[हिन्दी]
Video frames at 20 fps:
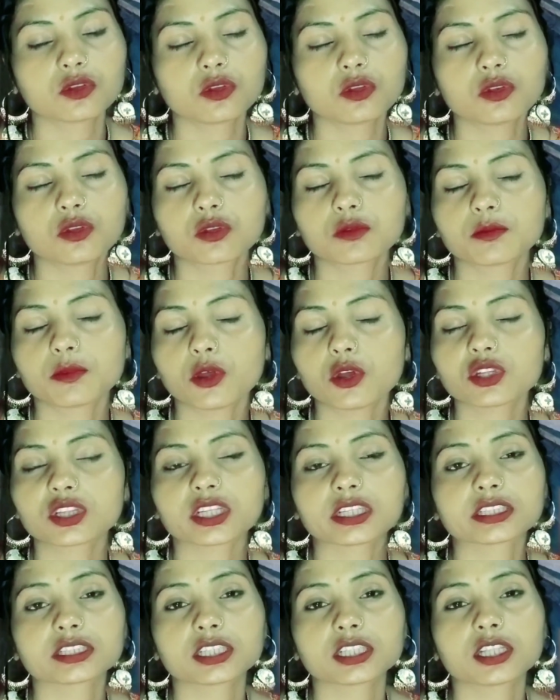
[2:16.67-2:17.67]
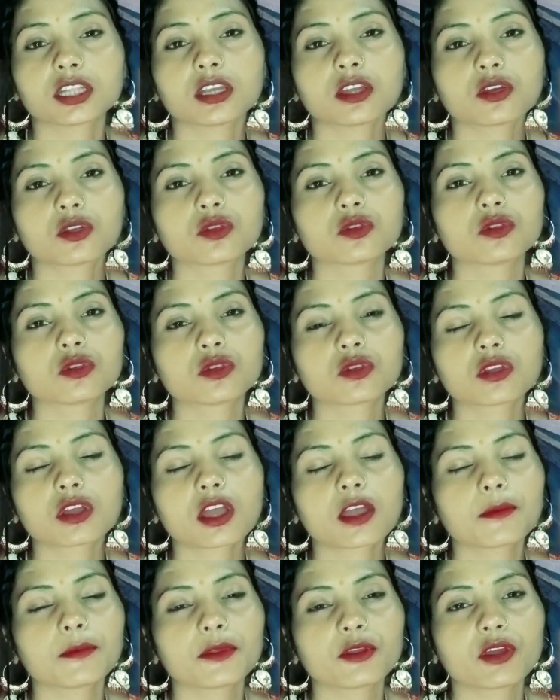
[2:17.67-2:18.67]
तो लोग बहुत अच्छे थे और उन
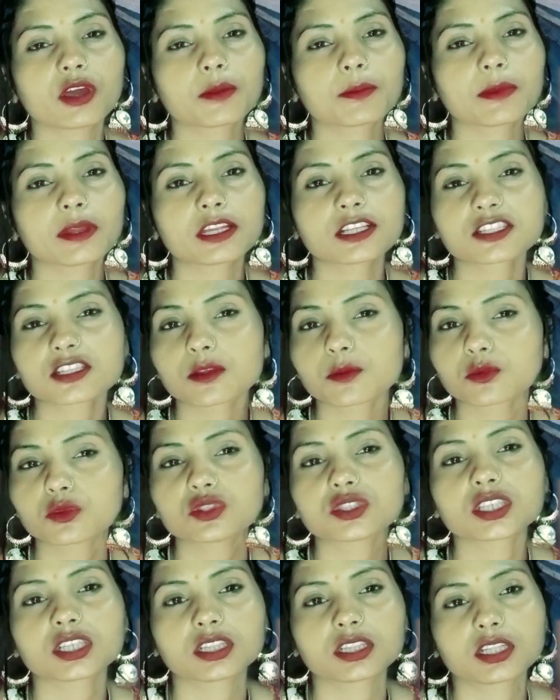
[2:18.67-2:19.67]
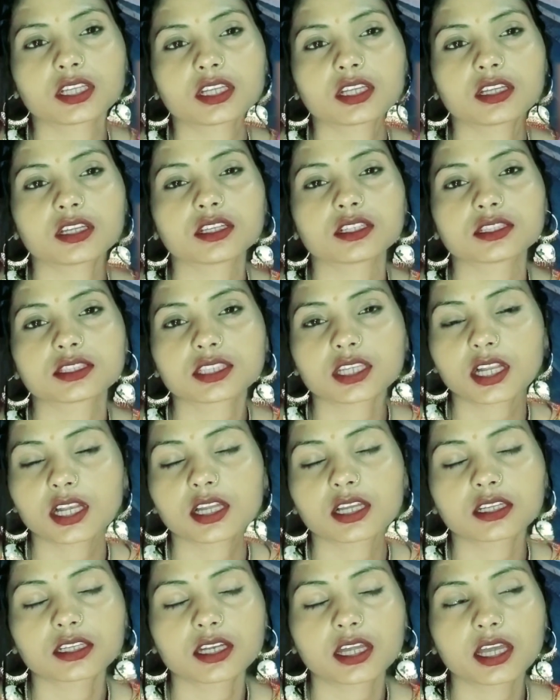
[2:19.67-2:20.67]
लोगों का व्यवहार पर सब कुछ अच्छा अच्छा
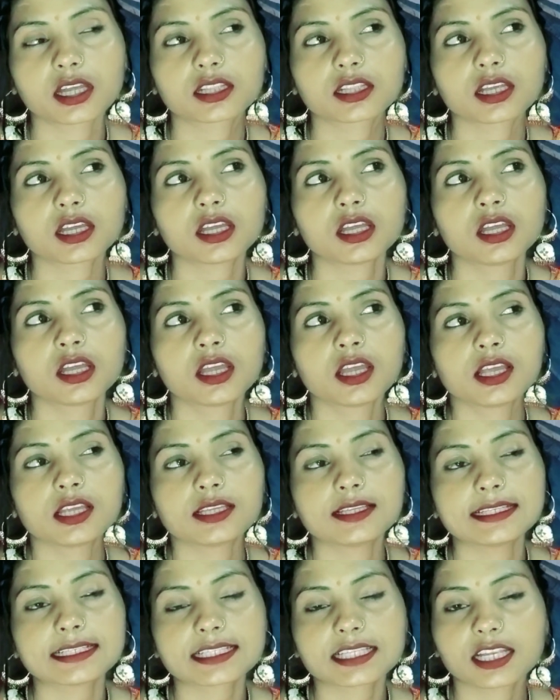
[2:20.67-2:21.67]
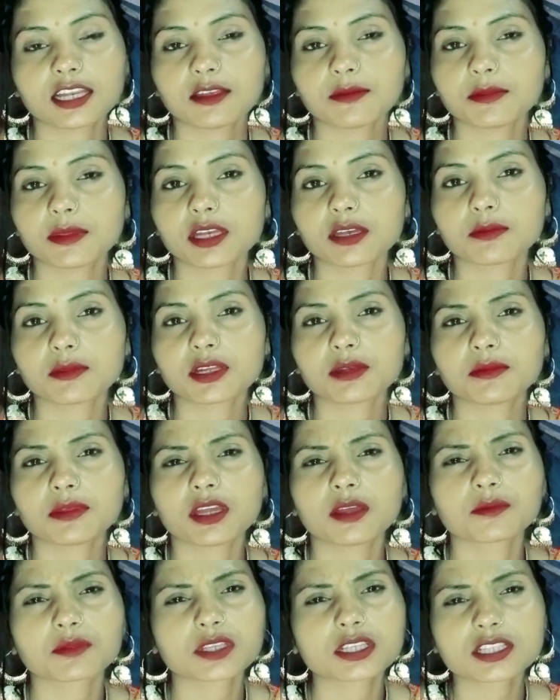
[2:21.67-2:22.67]
लग रहा था इसीलिए मेरे मन
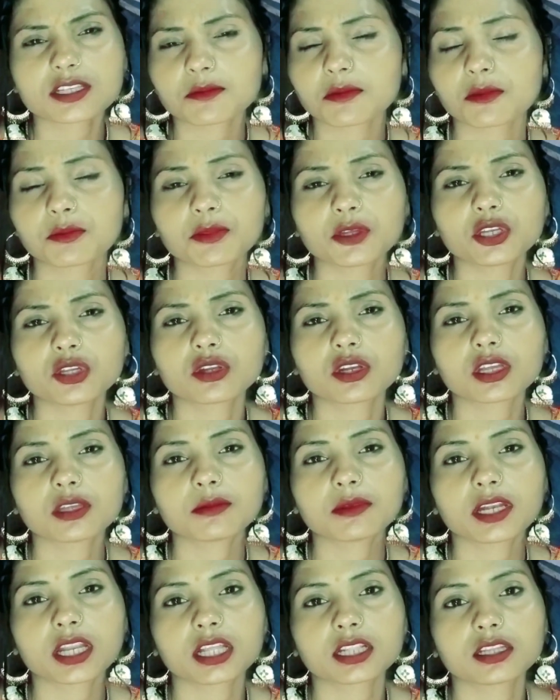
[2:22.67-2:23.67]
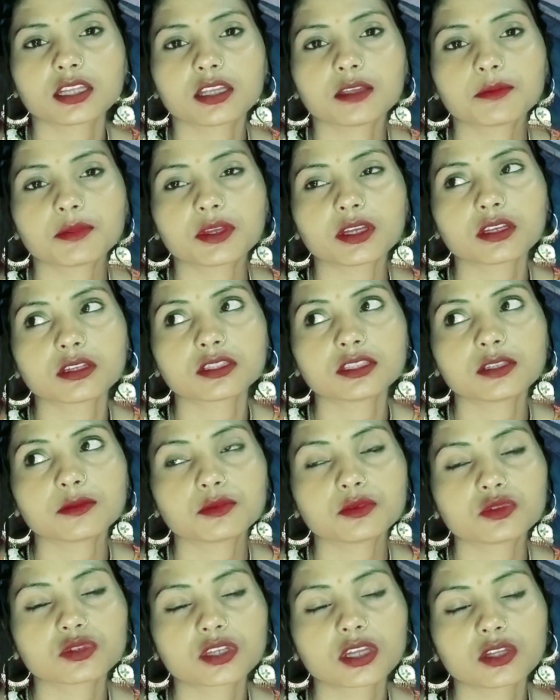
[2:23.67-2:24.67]
में हम किसी पर वीडियो नहीं बनाते हैं पर
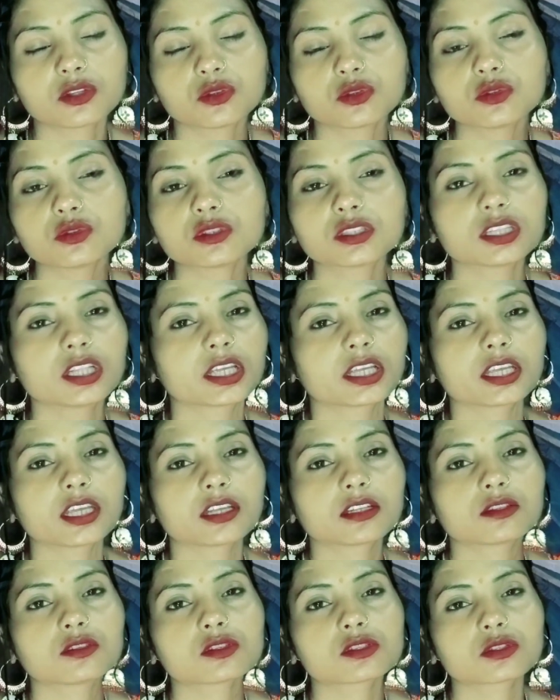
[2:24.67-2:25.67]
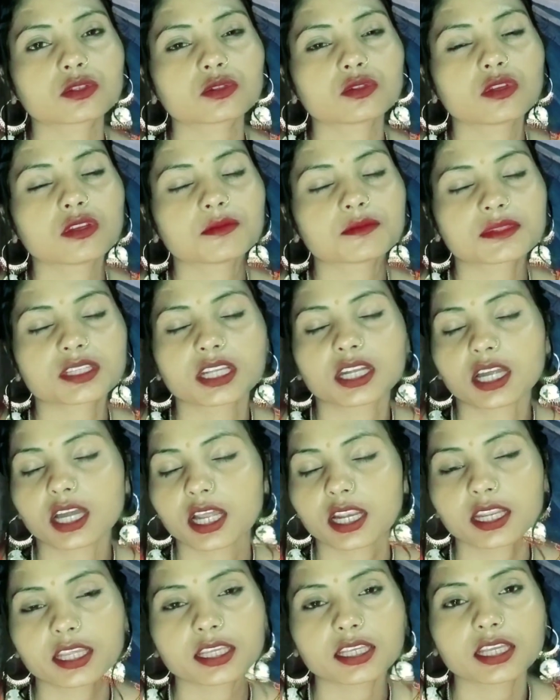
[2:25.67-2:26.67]
जब उनका दुख देखे हैं दोस्तों तो हमसे
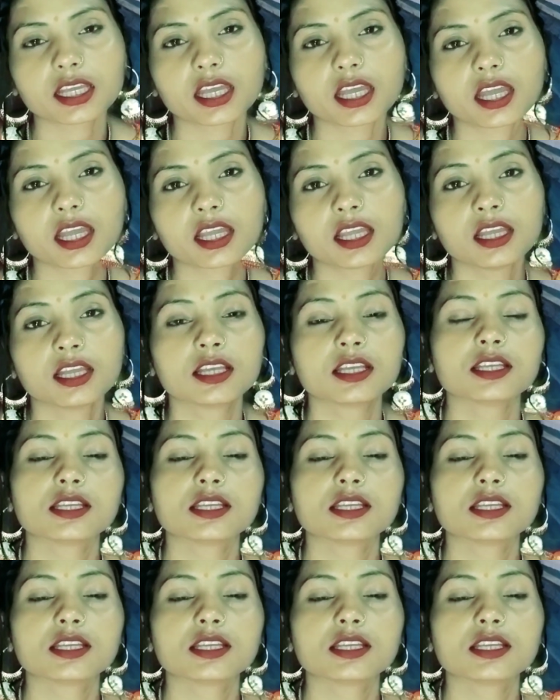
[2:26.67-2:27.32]
रहा नहीं गया है